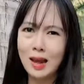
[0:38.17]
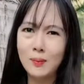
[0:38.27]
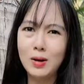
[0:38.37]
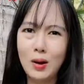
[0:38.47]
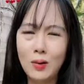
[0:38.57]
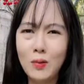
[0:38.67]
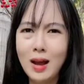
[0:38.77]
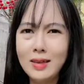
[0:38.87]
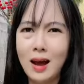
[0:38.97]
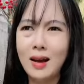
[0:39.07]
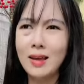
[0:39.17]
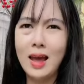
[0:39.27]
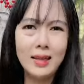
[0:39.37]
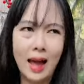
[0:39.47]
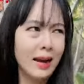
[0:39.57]
nghìn mà đòi quá trời
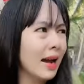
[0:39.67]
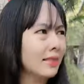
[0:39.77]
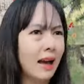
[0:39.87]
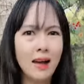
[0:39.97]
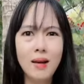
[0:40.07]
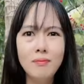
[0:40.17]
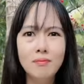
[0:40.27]
vậy thẳng ra tiệm